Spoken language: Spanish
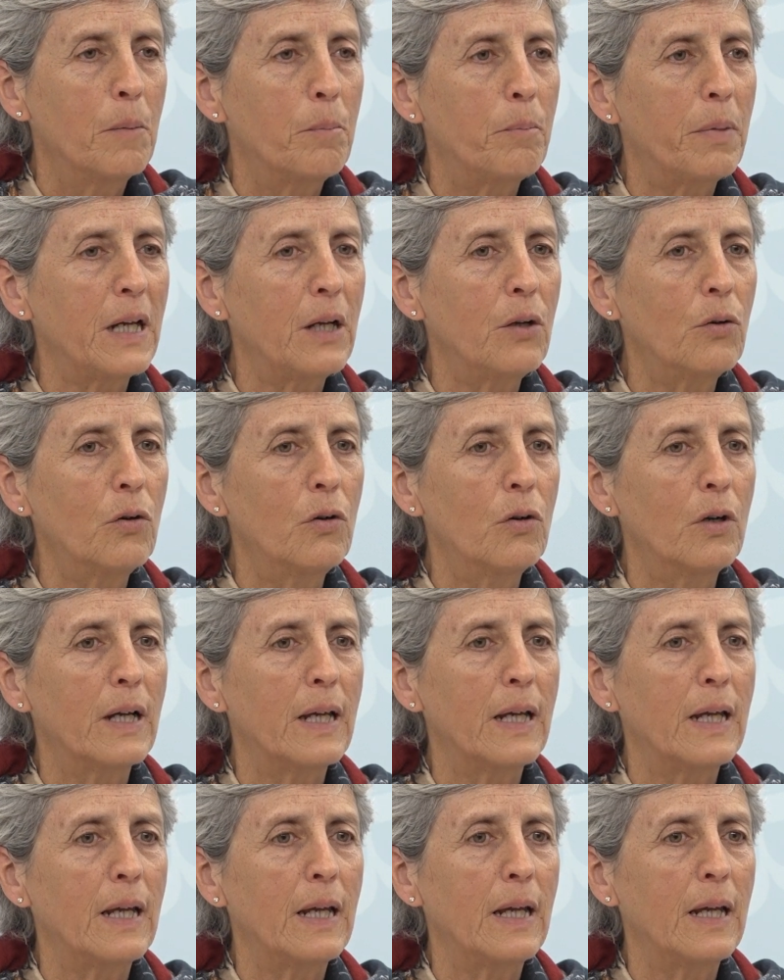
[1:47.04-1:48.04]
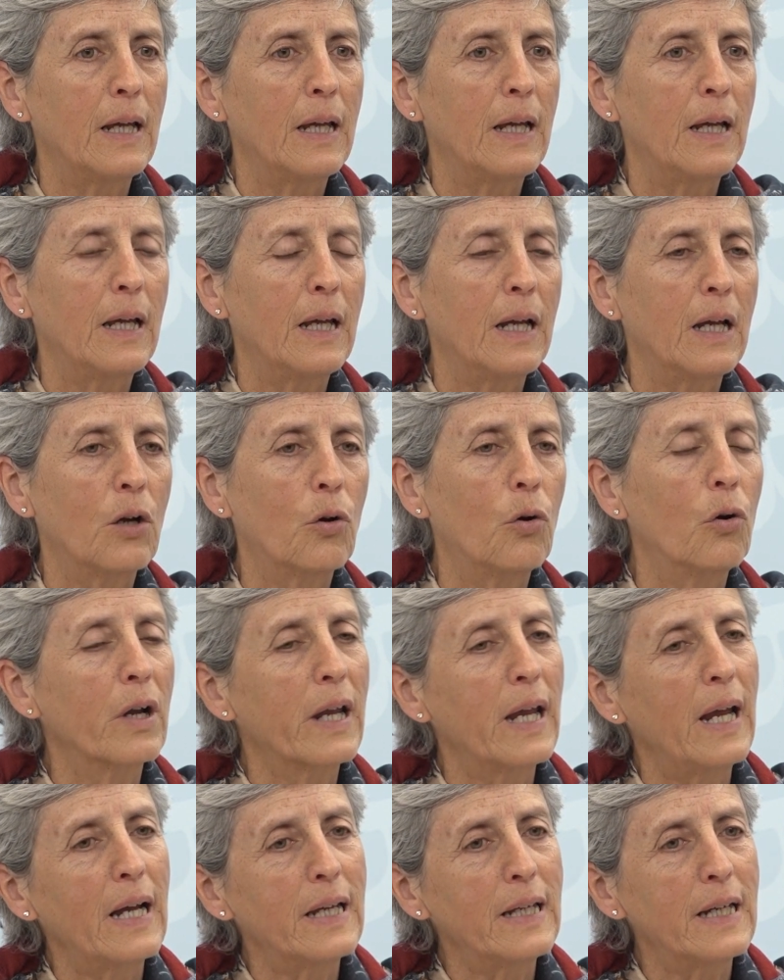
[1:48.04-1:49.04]
Pero eh, con
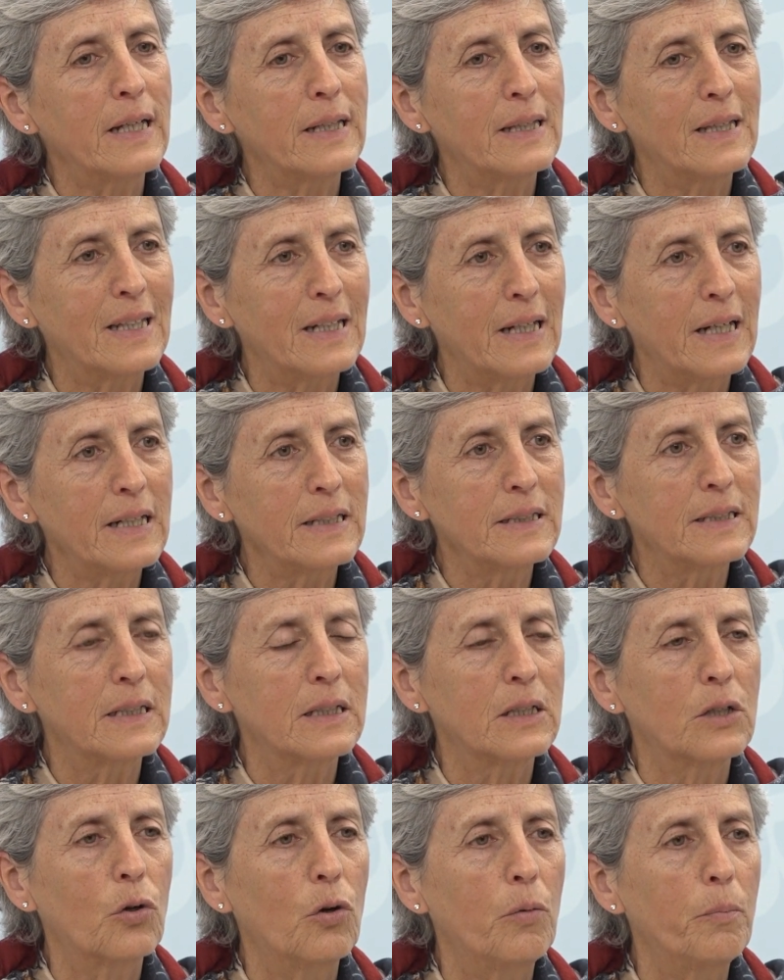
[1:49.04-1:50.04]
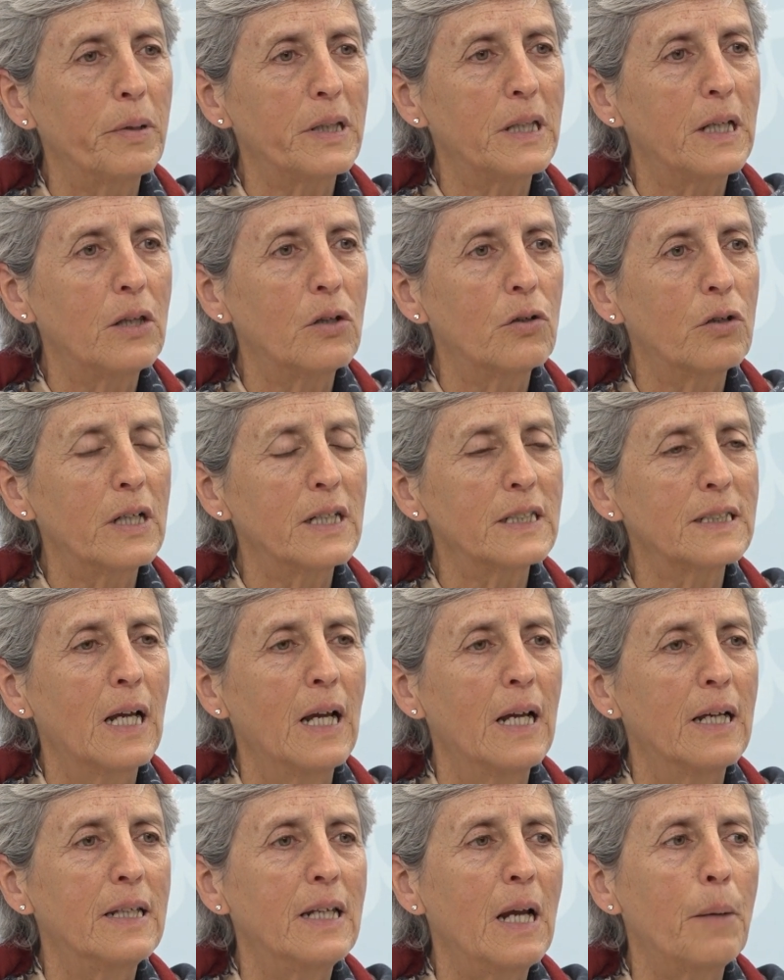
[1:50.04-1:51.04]
que haya tres competidores
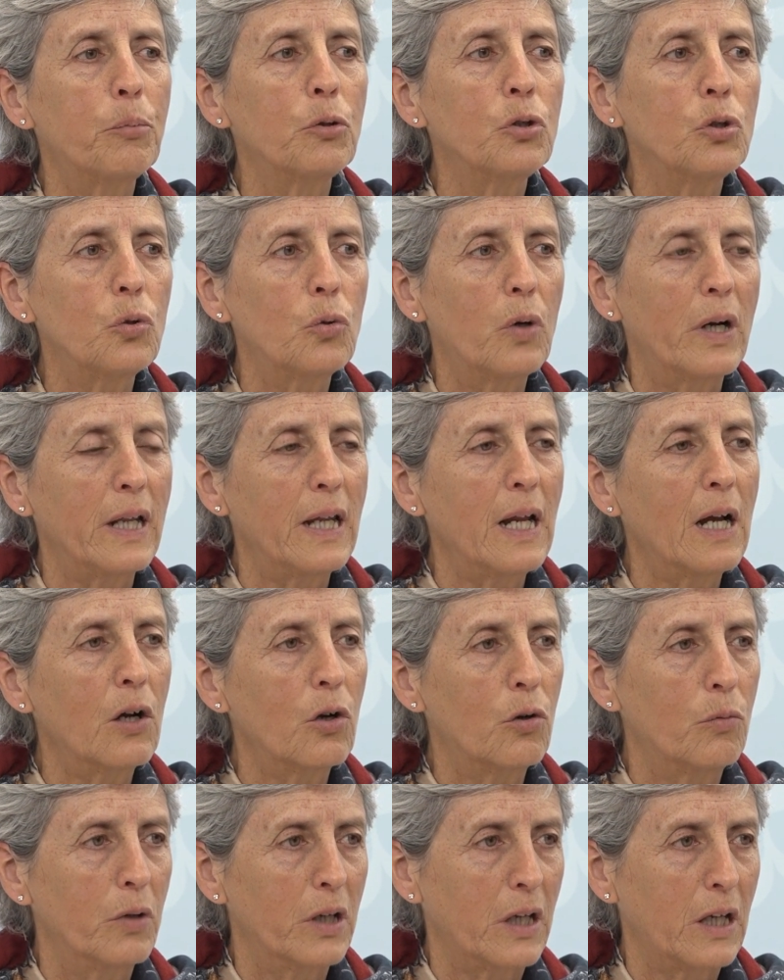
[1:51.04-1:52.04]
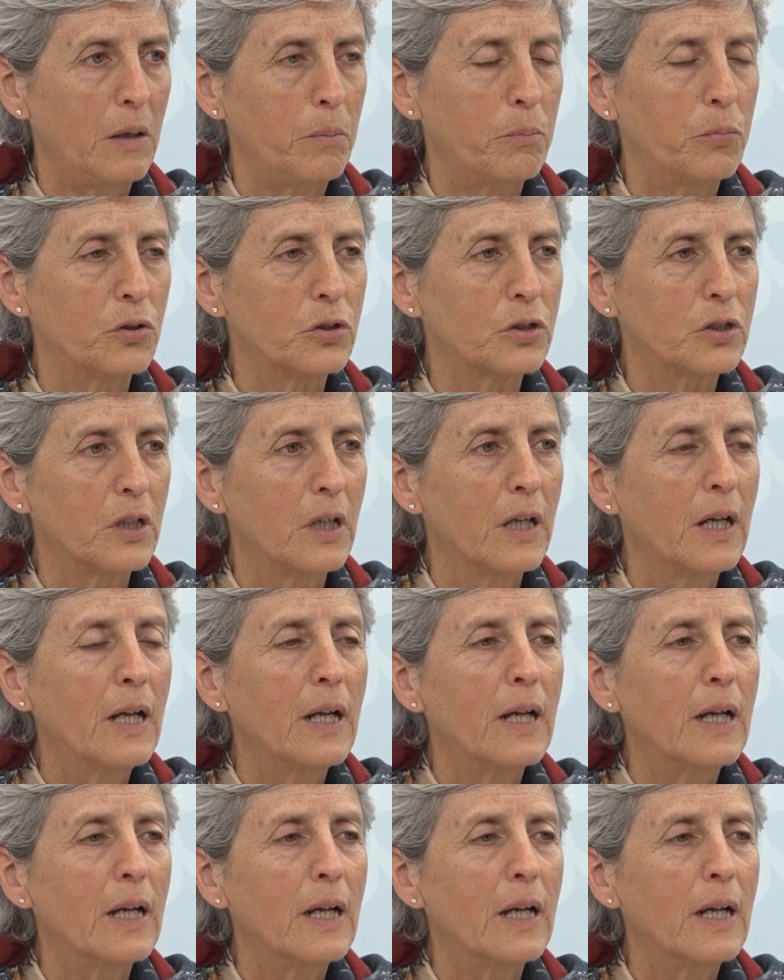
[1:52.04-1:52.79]
ya puntuarían como equipos.